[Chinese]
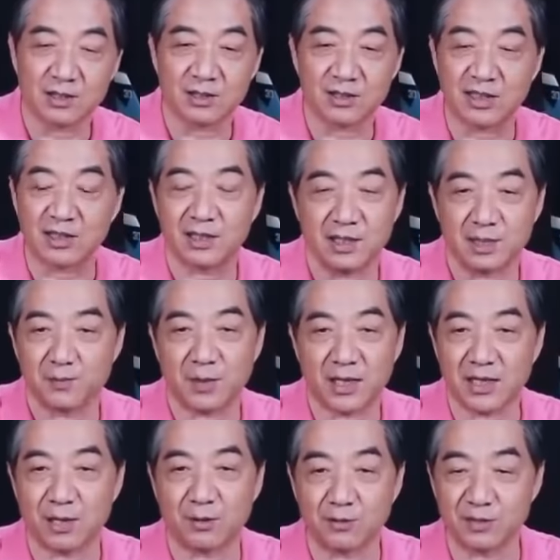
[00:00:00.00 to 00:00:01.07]
就相当于
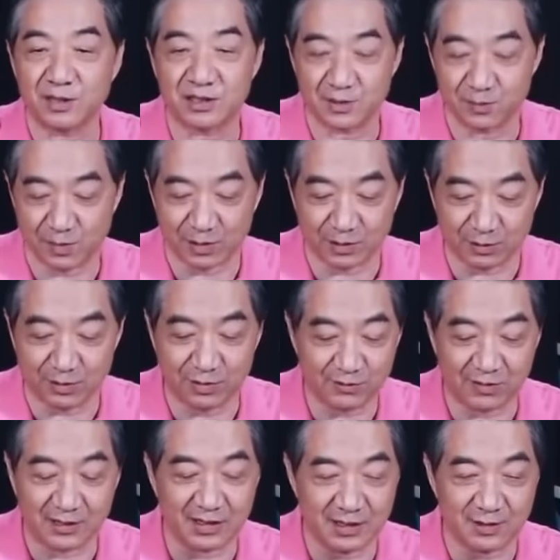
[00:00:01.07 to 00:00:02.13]
搬家公司把东西
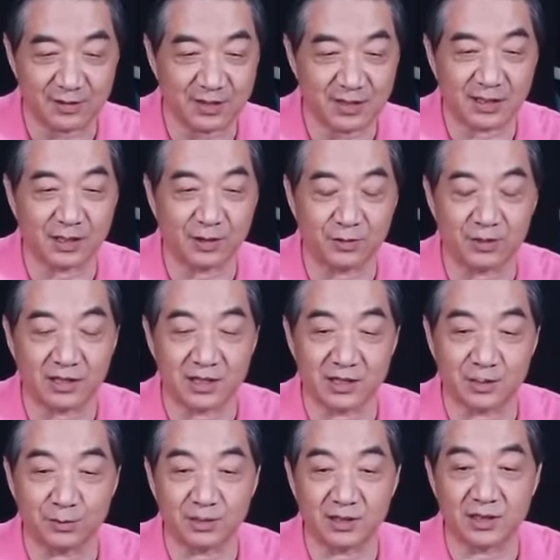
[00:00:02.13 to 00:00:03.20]
放在集装箱里运到
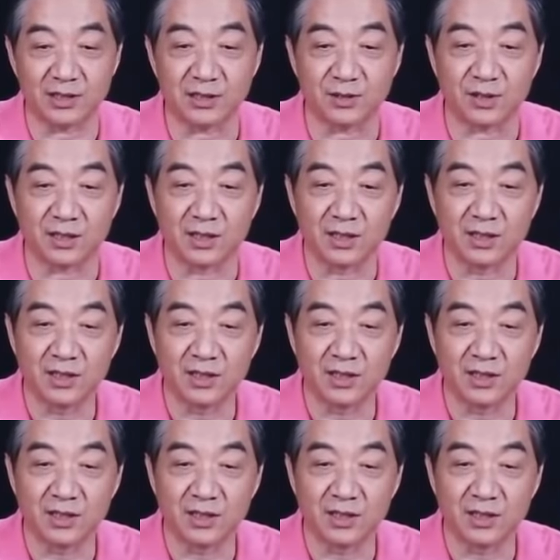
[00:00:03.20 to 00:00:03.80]
吉布提去。